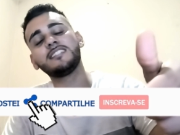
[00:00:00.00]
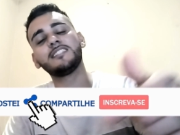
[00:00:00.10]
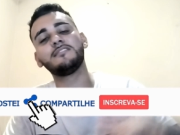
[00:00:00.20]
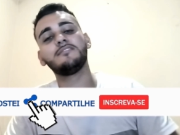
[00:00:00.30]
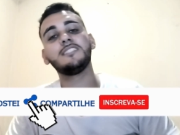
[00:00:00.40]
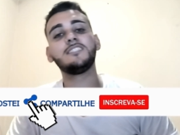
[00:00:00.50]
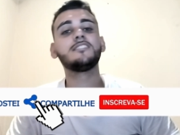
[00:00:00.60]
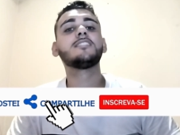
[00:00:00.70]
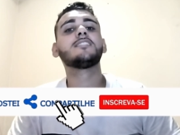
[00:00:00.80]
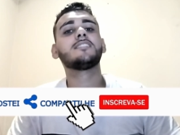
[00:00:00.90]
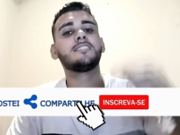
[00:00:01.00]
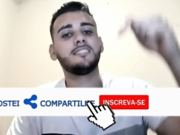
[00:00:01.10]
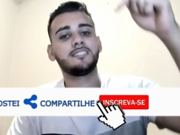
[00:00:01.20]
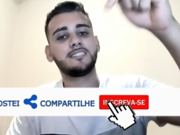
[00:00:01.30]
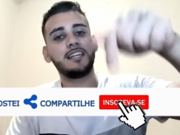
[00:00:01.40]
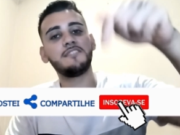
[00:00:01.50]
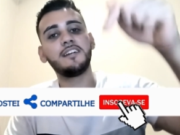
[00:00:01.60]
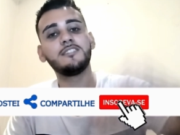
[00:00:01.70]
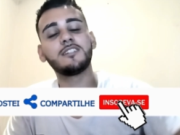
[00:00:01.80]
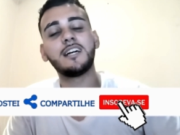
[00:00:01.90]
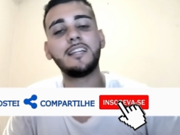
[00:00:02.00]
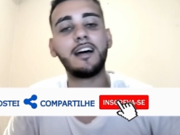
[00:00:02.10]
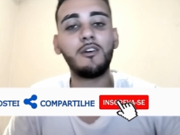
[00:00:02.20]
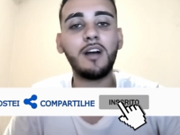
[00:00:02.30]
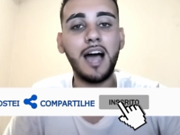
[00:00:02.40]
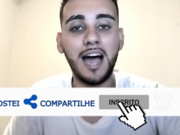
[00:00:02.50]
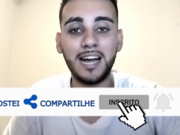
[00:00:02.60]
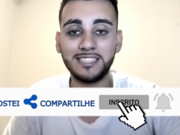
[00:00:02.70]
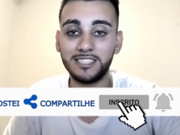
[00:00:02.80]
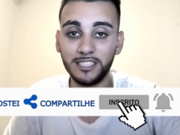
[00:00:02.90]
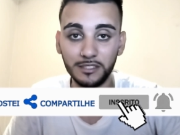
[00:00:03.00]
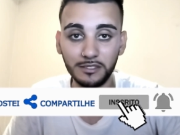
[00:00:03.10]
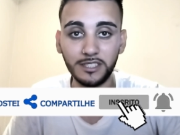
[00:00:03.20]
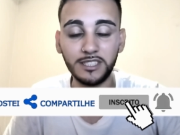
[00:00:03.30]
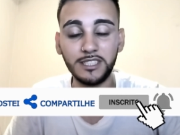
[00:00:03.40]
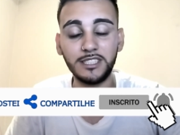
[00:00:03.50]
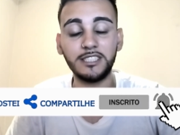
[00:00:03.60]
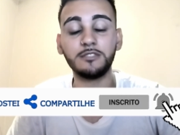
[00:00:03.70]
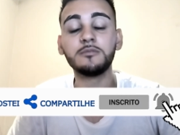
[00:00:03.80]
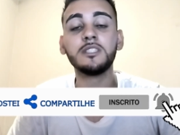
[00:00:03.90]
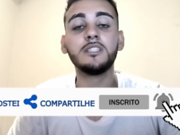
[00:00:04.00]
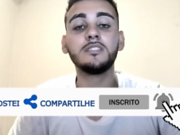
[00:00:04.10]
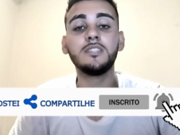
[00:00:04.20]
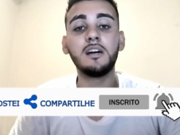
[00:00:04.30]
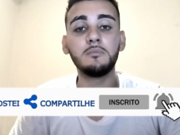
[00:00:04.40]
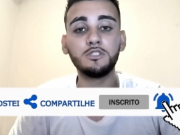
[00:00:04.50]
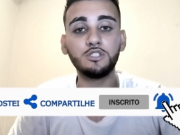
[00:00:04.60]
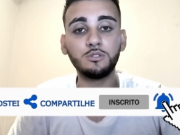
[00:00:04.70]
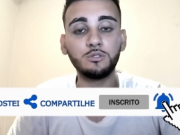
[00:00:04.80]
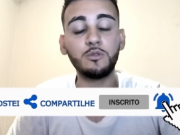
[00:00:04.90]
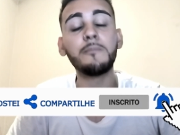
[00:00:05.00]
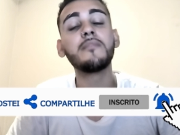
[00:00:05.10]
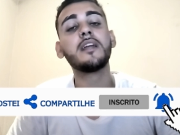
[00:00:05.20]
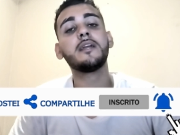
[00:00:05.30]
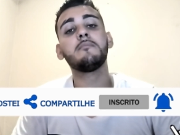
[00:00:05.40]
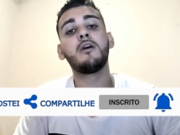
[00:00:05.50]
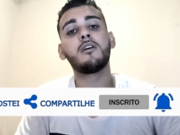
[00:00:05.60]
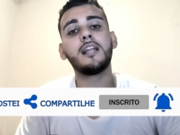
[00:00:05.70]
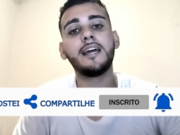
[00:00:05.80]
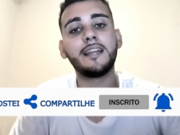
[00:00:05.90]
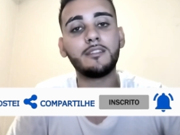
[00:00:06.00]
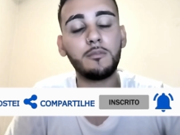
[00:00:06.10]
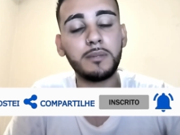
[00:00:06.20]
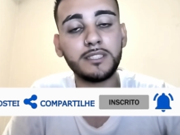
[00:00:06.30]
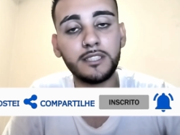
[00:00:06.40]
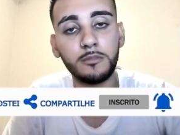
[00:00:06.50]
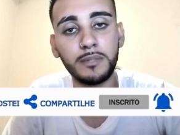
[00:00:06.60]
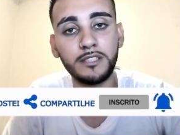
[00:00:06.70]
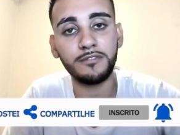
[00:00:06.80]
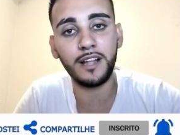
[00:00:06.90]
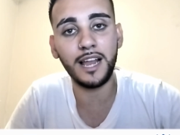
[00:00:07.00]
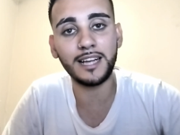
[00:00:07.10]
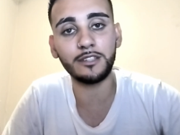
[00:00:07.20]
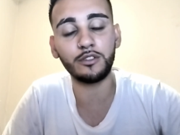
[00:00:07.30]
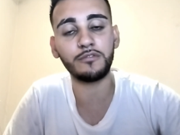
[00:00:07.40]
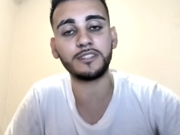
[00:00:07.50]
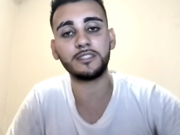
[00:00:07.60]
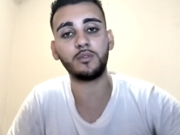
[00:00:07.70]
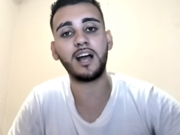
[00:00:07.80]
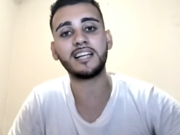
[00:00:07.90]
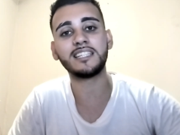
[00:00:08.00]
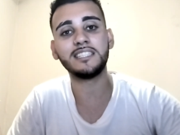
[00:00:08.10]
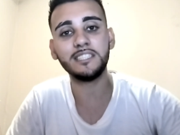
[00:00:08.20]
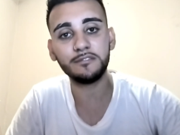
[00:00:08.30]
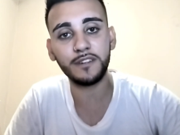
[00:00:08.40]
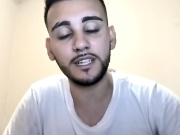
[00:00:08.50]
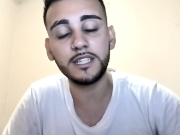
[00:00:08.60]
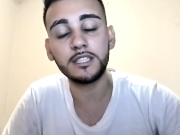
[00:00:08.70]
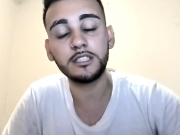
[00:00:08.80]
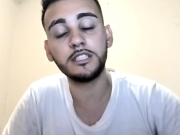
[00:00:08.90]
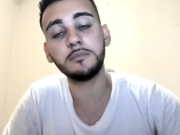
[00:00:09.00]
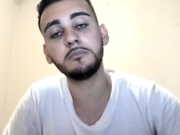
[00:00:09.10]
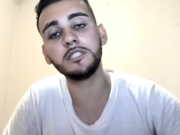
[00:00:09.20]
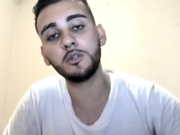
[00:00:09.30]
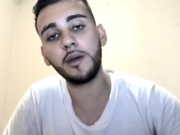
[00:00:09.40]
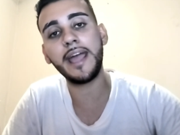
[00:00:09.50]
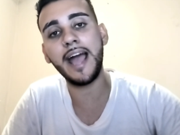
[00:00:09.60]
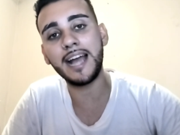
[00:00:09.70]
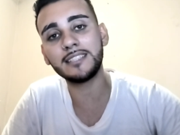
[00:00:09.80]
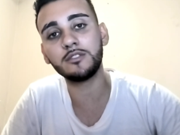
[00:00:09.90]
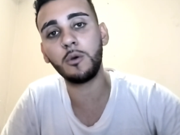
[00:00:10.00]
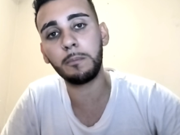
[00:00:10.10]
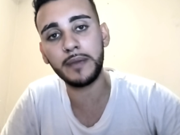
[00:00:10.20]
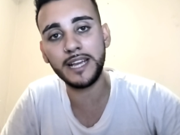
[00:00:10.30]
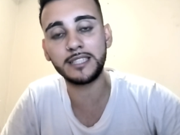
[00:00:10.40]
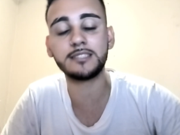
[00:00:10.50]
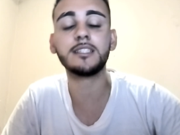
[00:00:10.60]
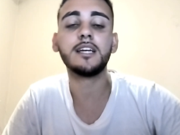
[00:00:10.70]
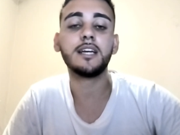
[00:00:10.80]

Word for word: esse vídeo se inscreva aí no canal ativa o sininho tamo junto e bom galera tô passando para te falar que eu tô fazendo uma rifa de mil reais no Pix